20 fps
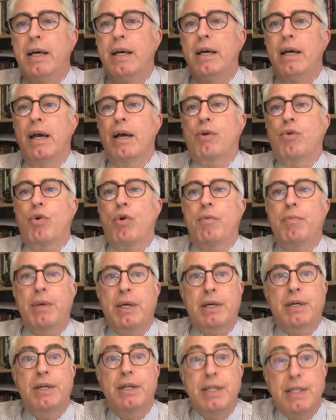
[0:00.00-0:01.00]

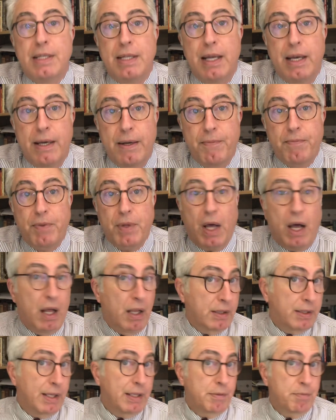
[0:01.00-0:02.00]
ekonomik krizle
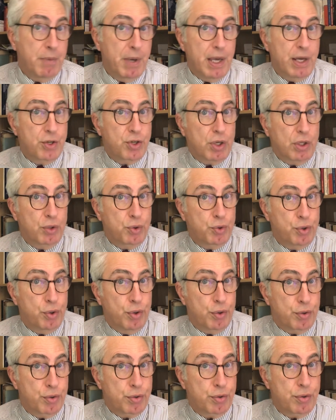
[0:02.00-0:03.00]
alt etmeye
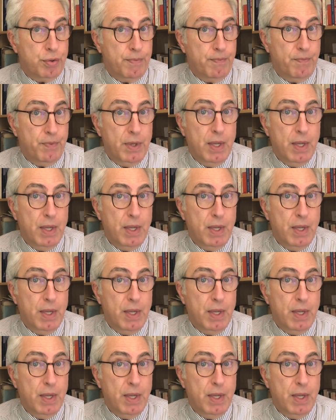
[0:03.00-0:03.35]
çalışıyoruz.